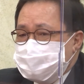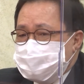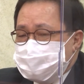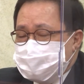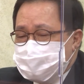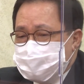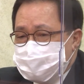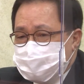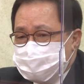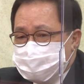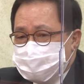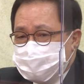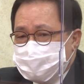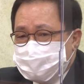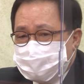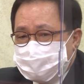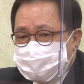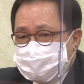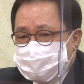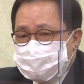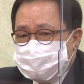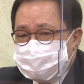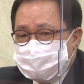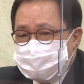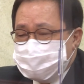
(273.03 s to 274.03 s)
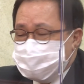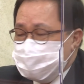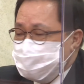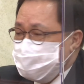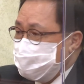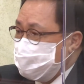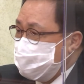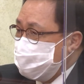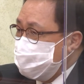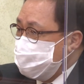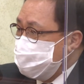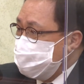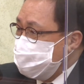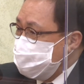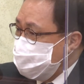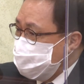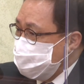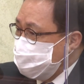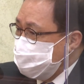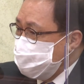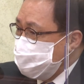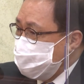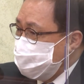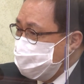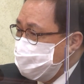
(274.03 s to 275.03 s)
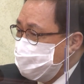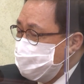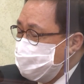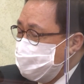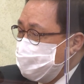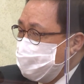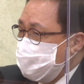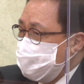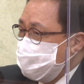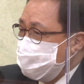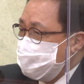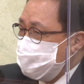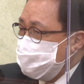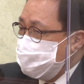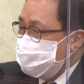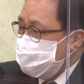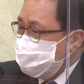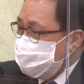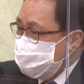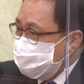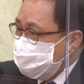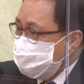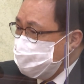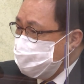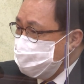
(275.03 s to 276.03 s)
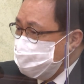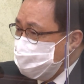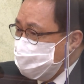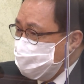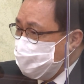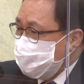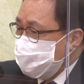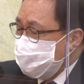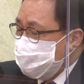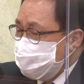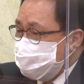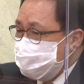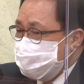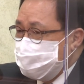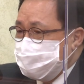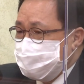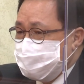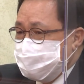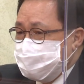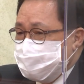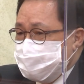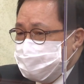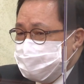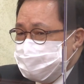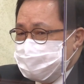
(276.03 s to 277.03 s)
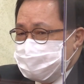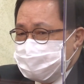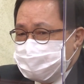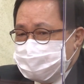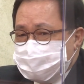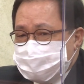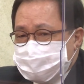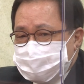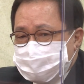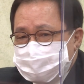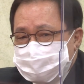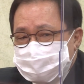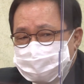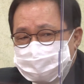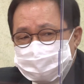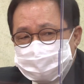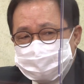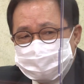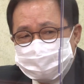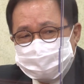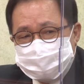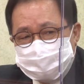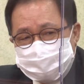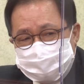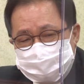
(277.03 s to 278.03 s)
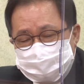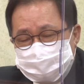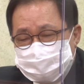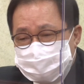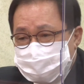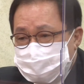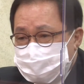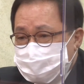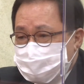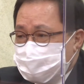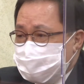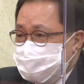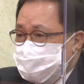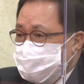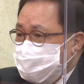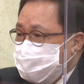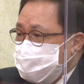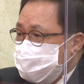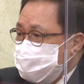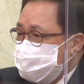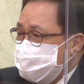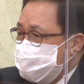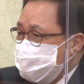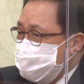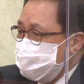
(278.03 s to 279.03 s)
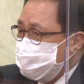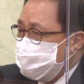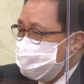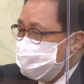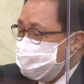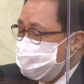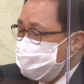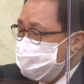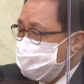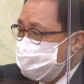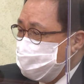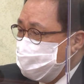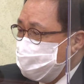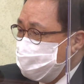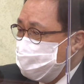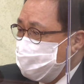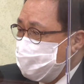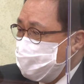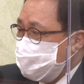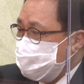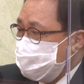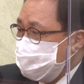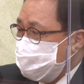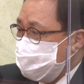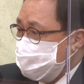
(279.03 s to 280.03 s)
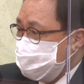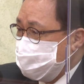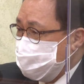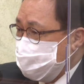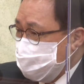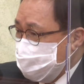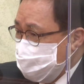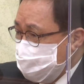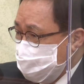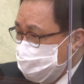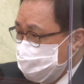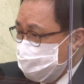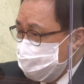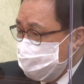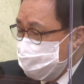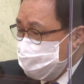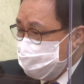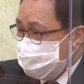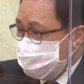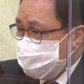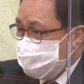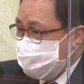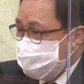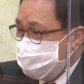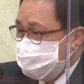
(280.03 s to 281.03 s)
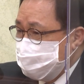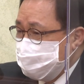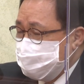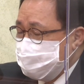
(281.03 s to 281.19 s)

긴밀하게 그런 쪽에 열심히 아마 그런 것때문 에, 저를 또 비서실장으로 맡겠다 생각하기 때문에